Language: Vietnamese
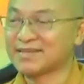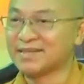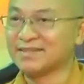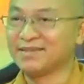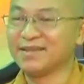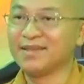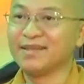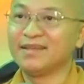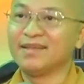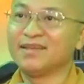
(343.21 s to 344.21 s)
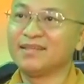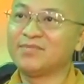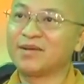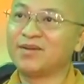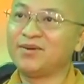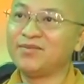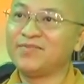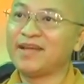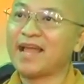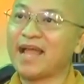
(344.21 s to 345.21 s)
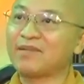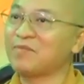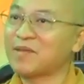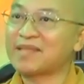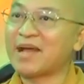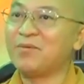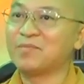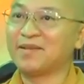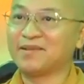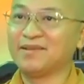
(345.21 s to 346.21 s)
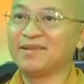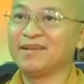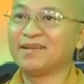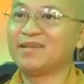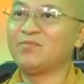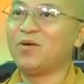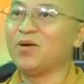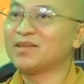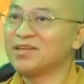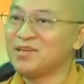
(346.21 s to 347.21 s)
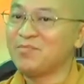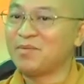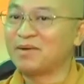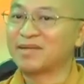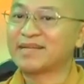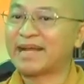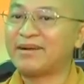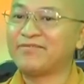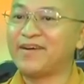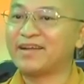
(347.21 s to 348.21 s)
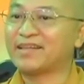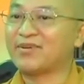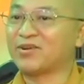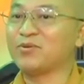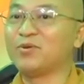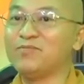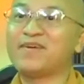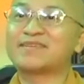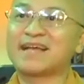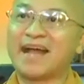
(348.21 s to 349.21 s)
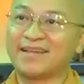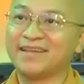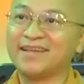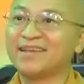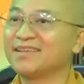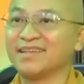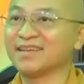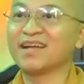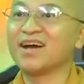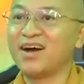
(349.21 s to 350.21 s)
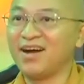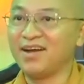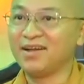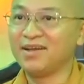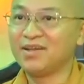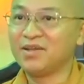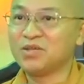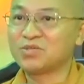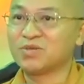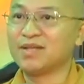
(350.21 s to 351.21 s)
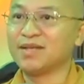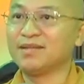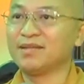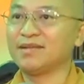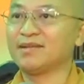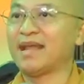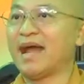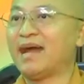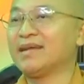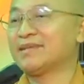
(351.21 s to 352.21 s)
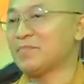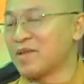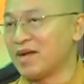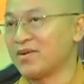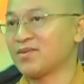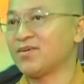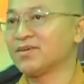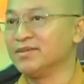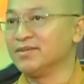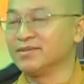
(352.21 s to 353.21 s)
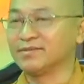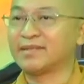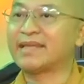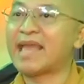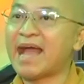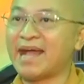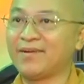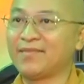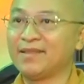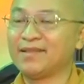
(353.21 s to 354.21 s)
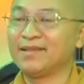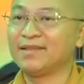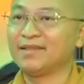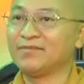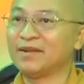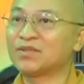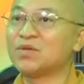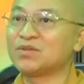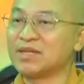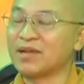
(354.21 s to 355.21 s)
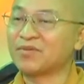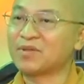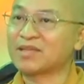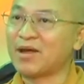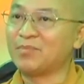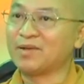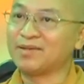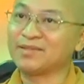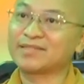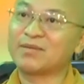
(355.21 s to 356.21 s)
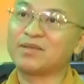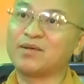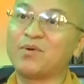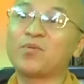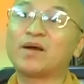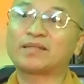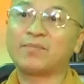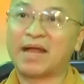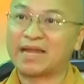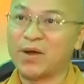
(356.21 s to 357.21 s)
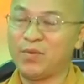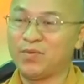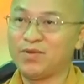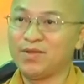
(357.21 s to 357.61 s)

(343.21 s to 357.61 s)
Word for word: dân sự nhưng mà nói về hạnh phúc vợ chồng đó nếu mọi thứ mà mình cứ căng phân theo kiểu đúng và sai thì rất là khó cho nên đã chấp nhận con đường tại gia thì việc duy trì hạnh phúc vợ chồng đó được xem như là mối quan tâm hàng đầu